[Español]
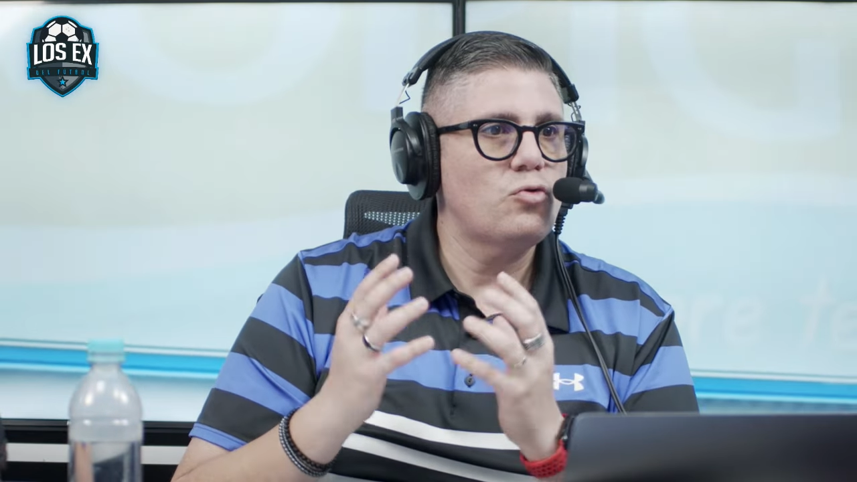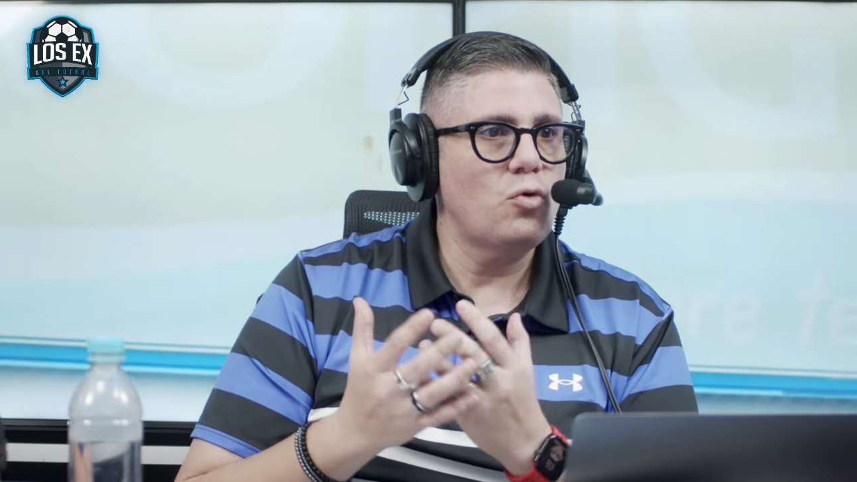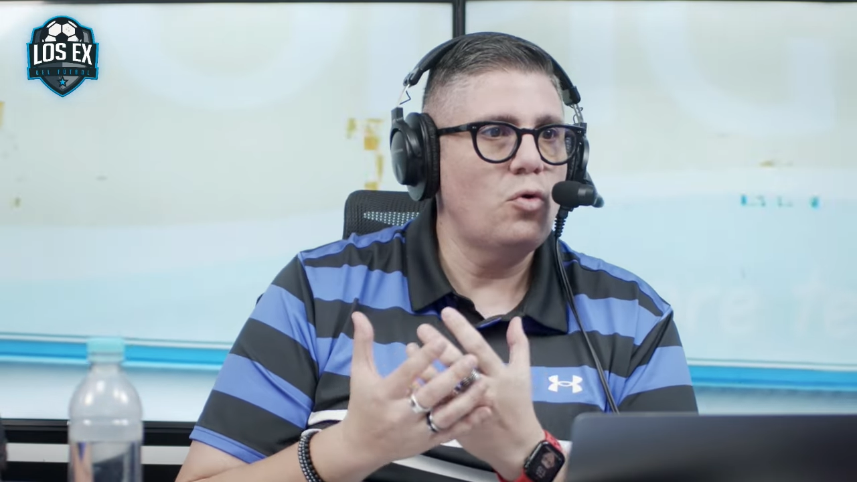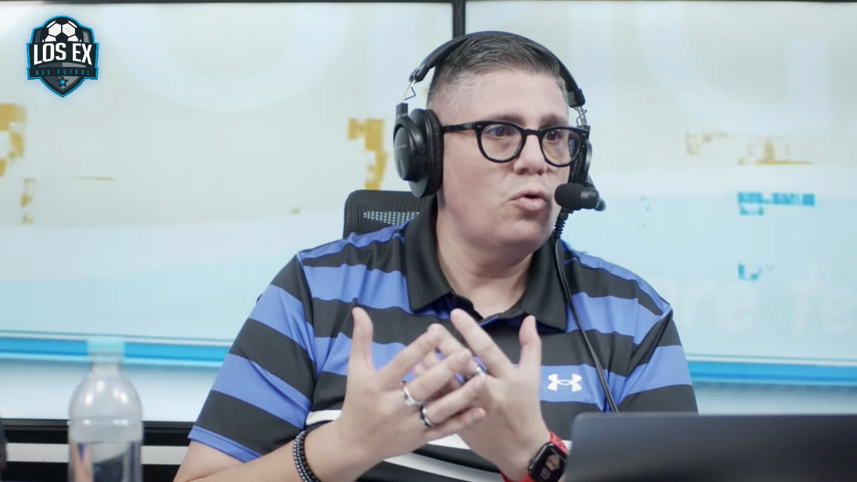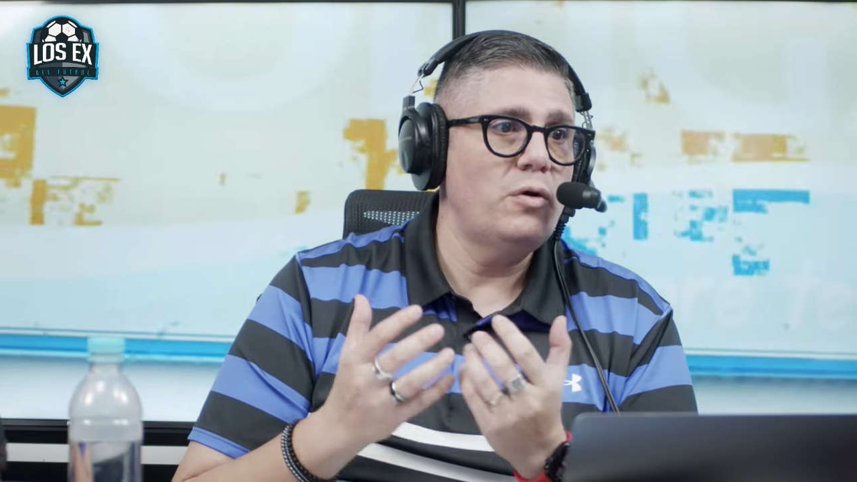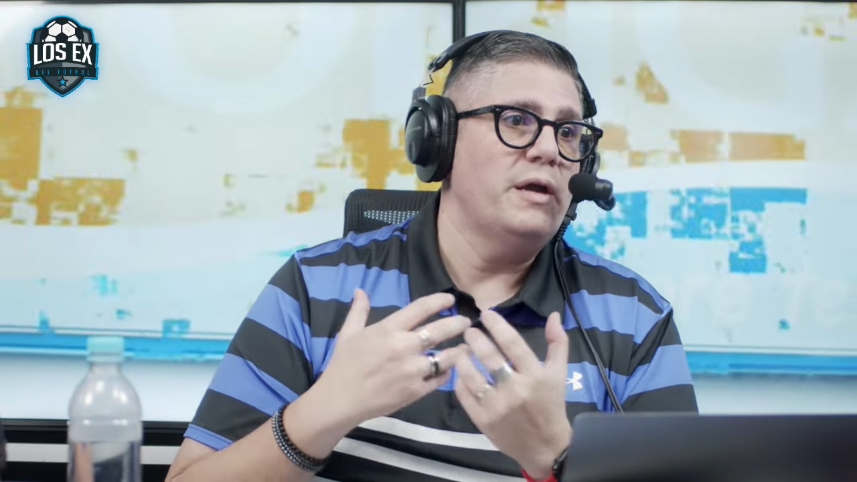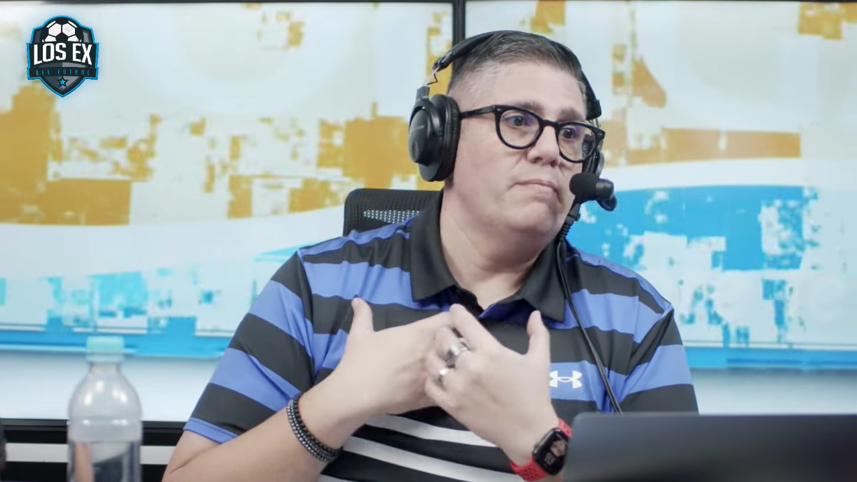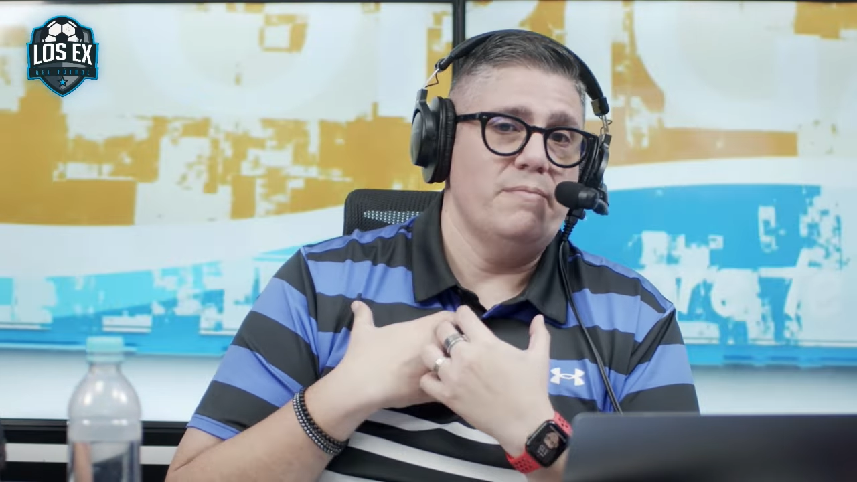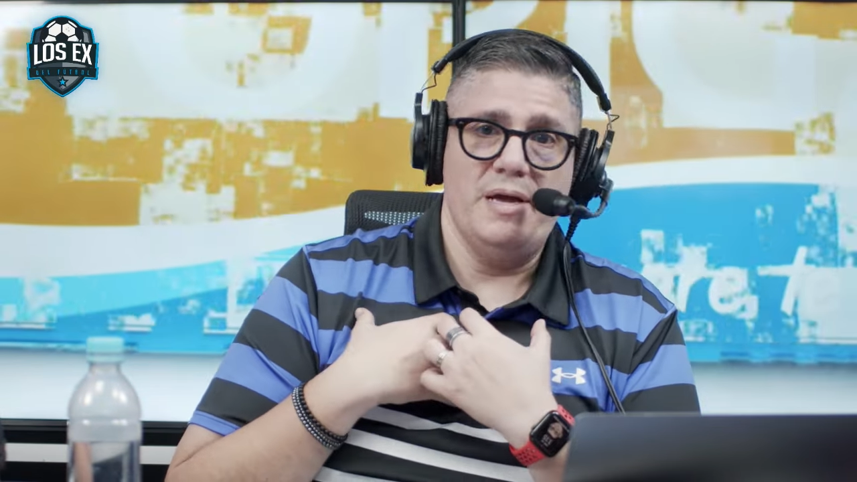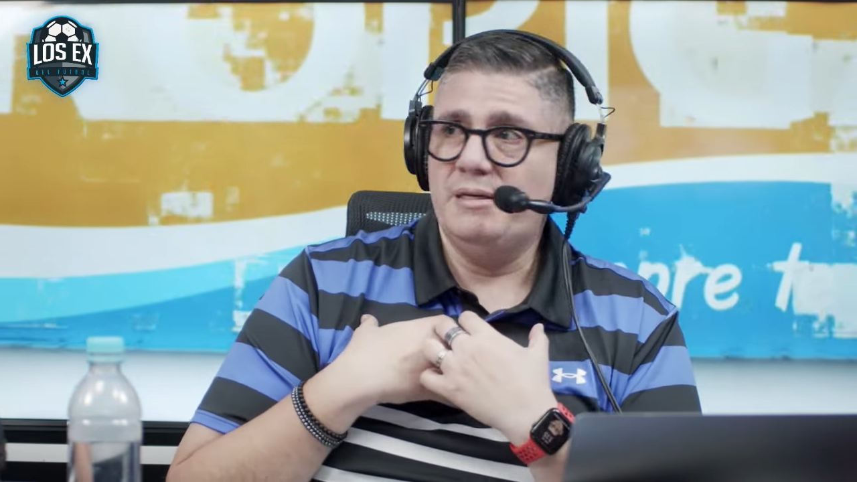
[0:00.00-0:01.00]
todo
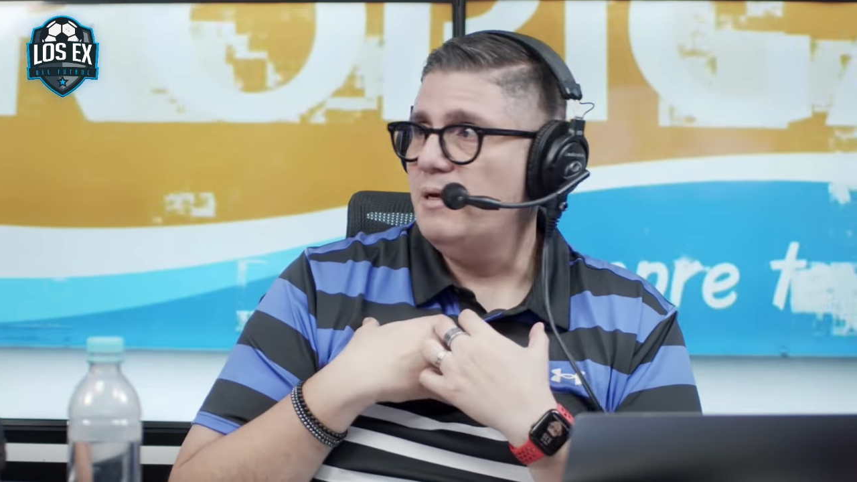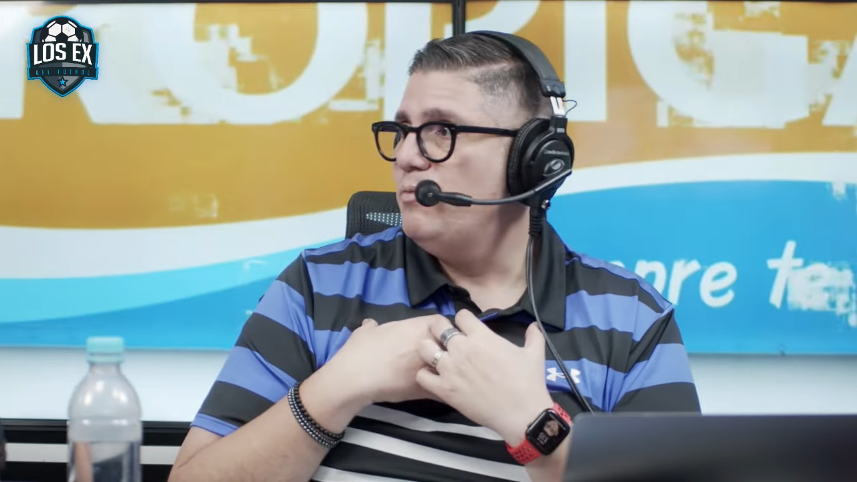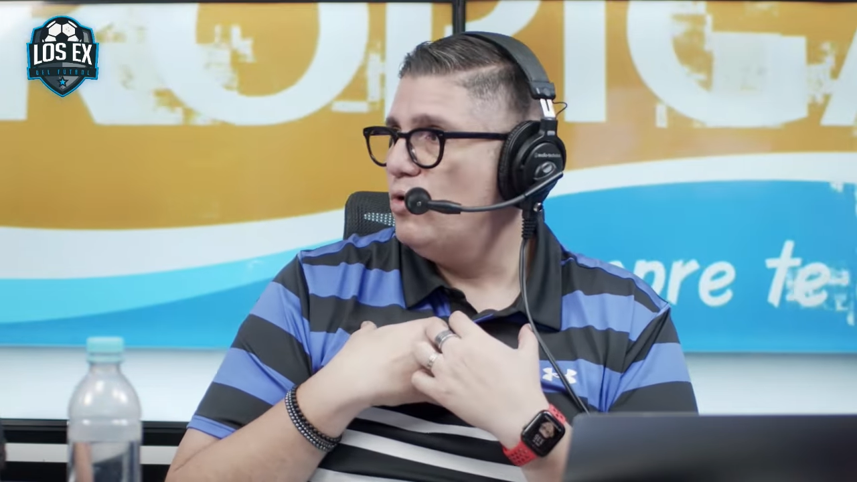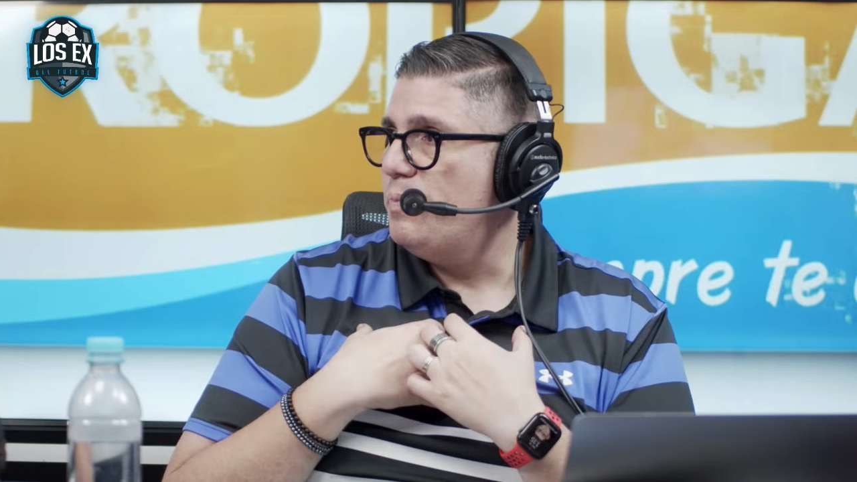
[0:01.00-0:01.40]
esa es mi